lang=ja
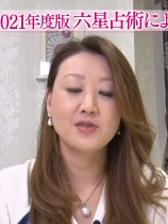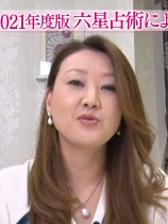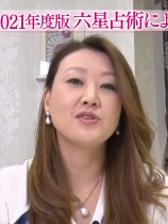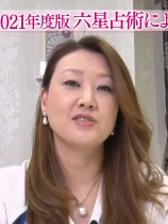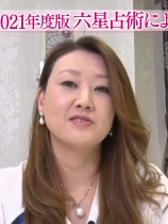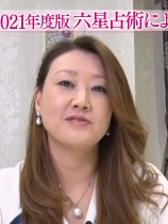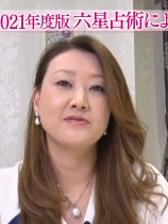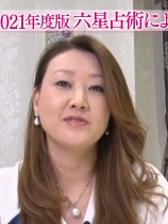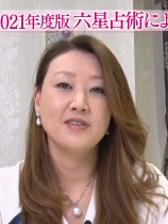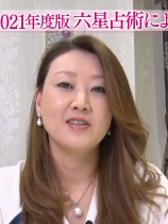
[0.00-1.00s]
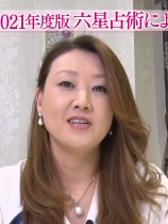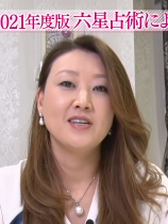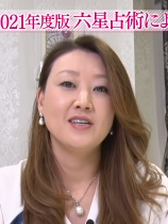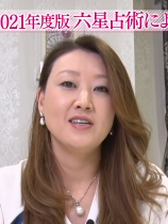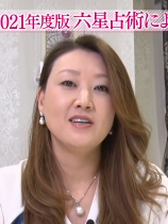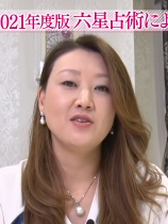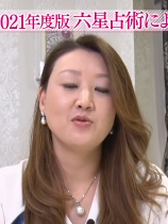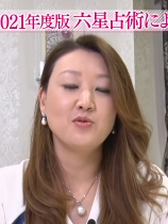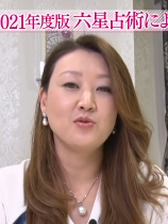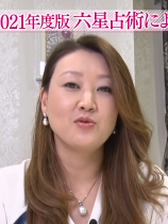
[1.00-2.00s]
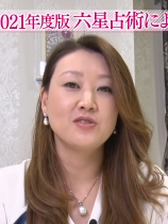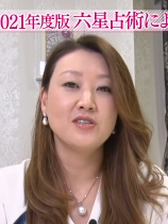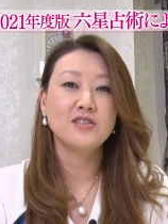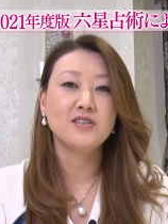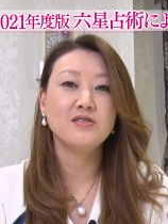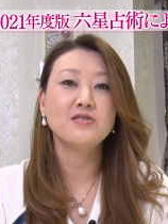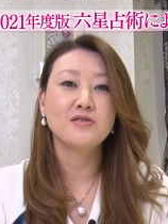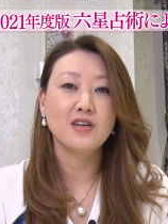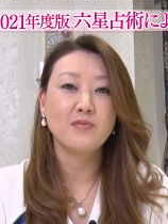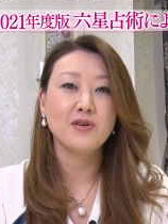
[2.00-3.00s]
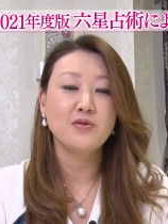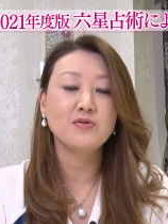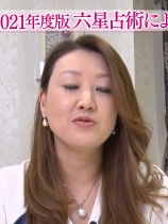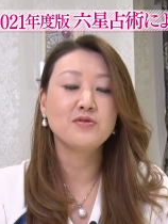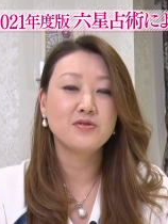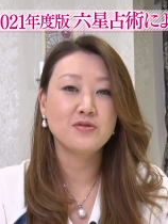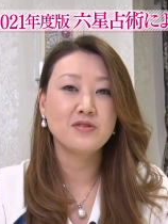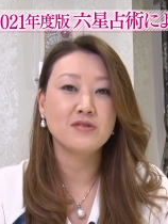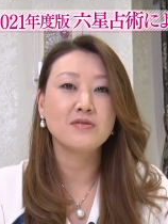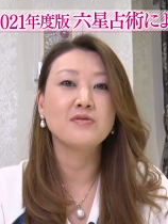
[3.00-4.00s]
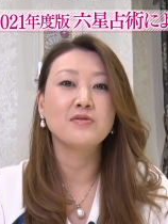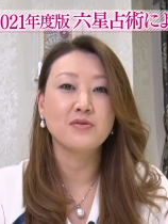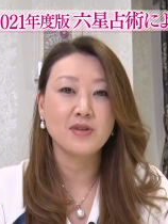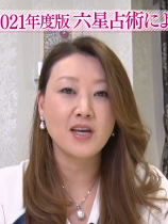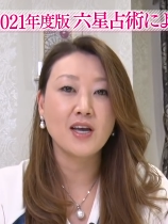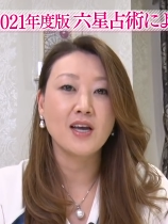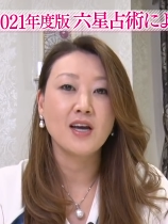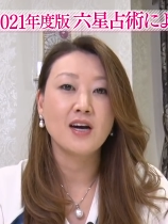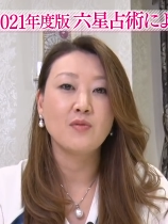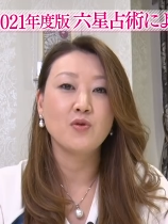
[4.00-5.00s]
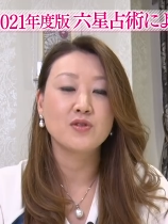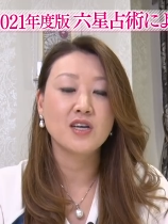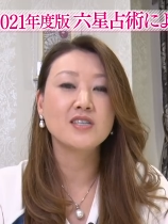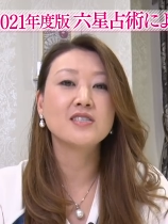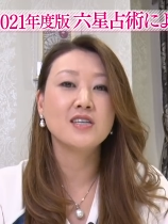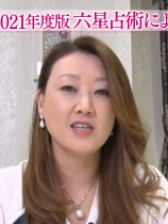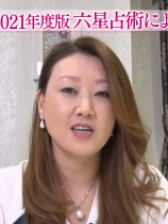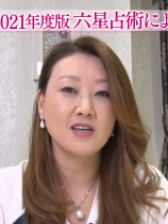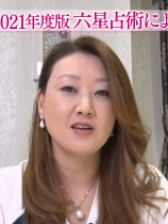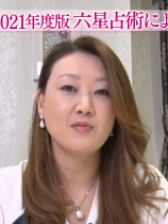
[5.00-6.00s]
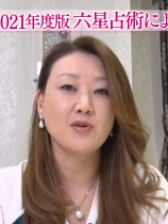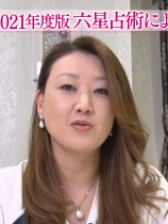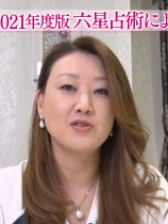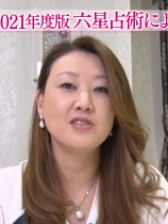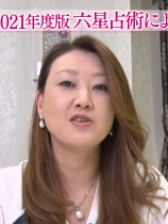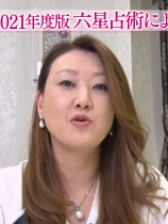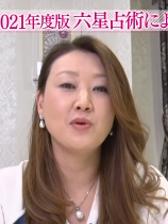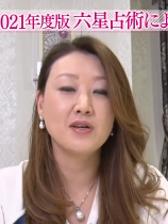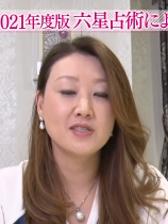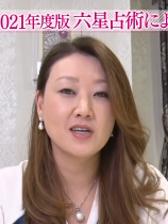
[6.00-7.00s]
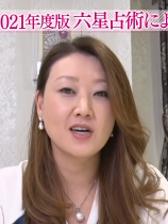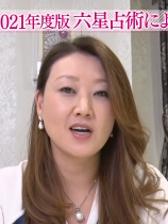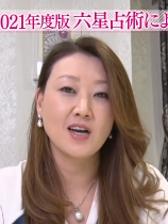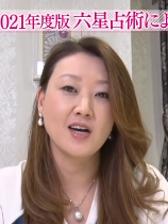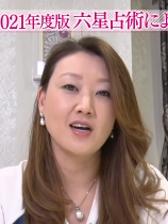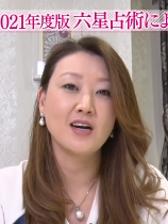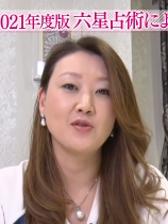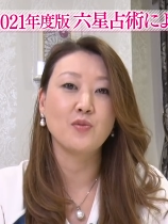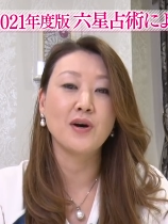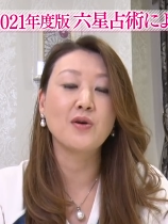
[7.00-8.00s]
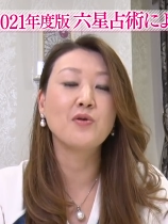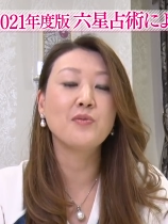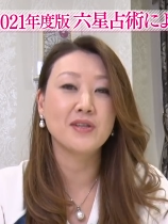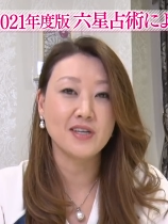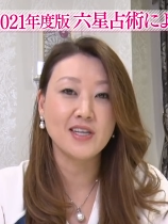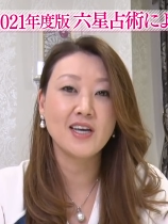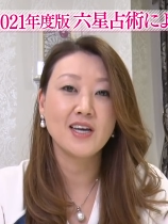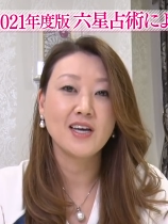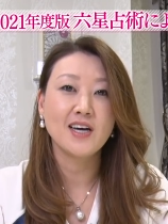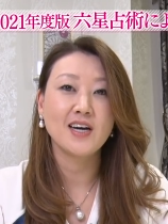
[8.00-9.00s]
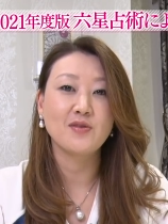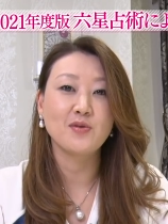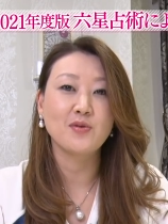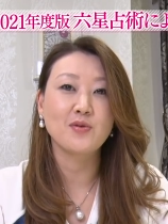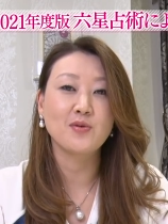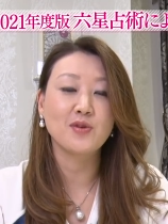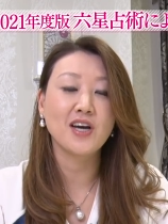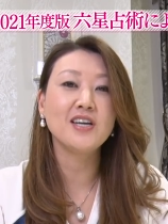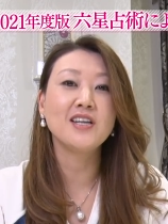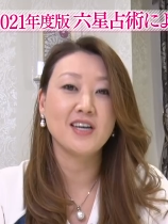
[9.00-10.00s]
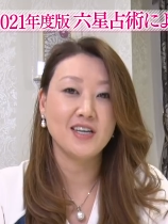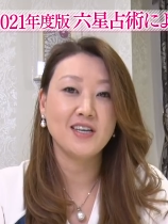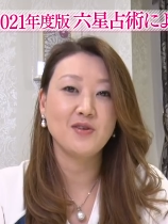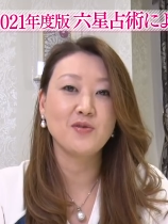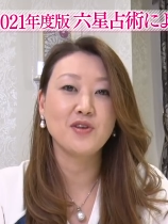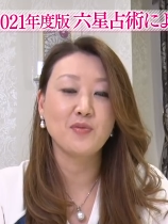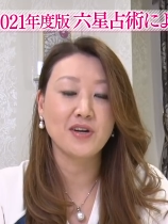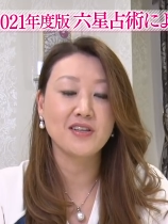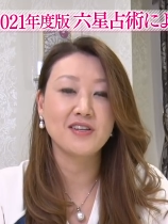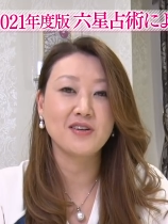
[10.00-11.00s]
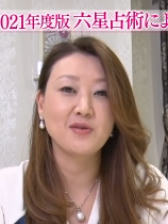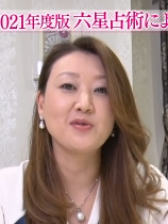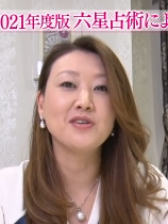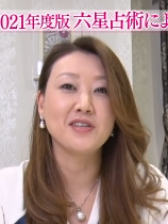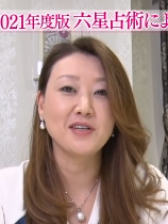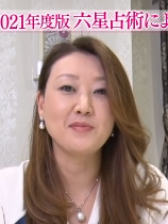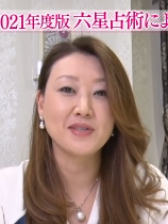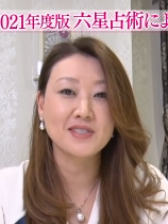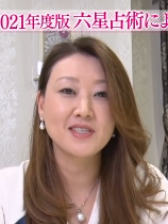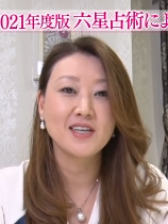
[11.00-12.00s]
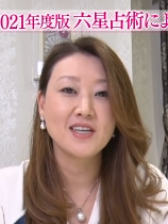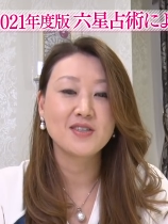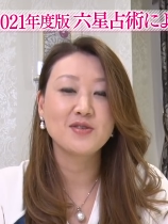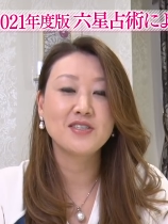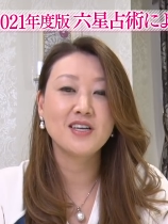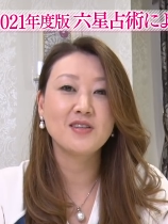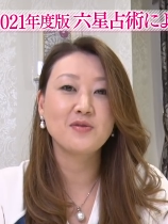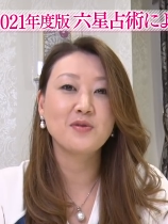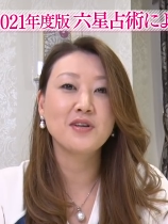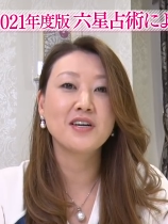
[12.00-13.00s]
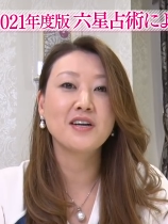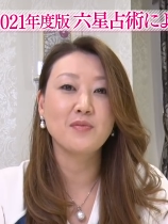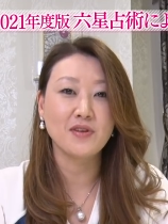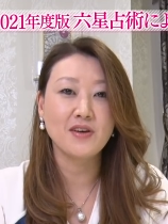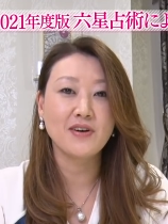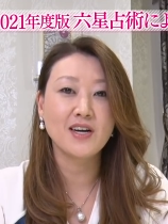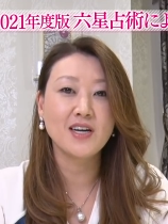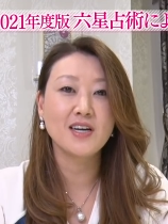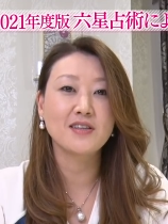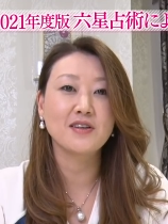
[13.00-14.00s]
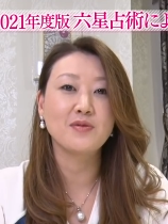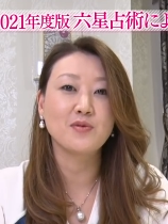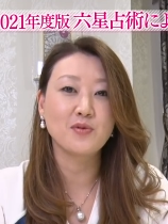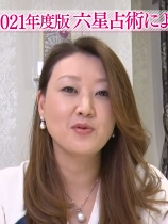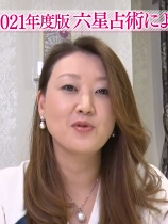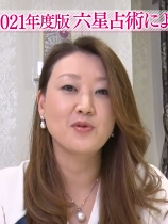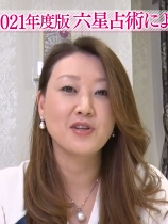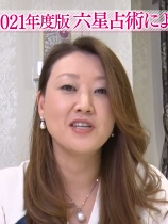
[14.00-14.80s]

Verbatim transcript: そうですやはりこの六星戦術はやっぱり40周年ということでもう3世代まあ、おじいちゃんおばあちゃんからあの孫までねあのこう代々読んでもらってる本になります。そしてあのこれからもね若い方にもどんどん手